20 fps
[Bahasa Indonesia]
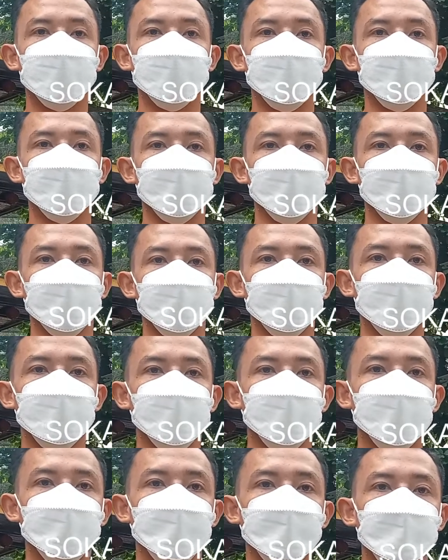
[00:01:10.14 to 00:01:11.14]
Jadi ikut
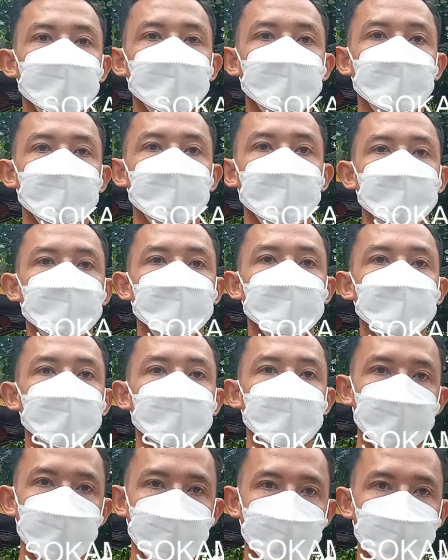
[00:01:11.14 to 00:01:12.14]
program yang ada di
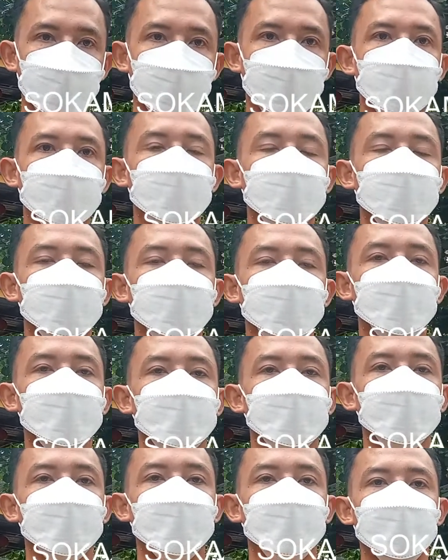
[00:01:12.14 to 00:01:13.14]
iya, dari
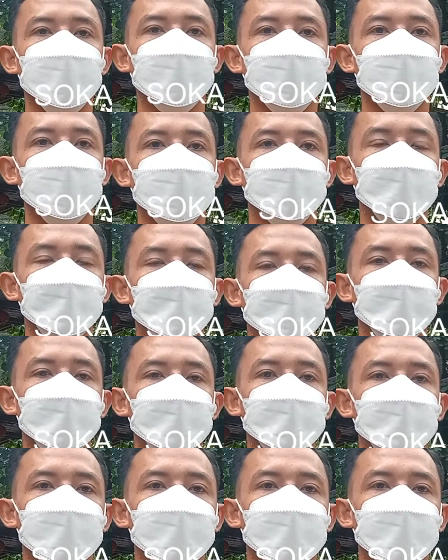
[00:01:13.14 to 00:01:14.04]
betul. tim gugus pemerintah ya.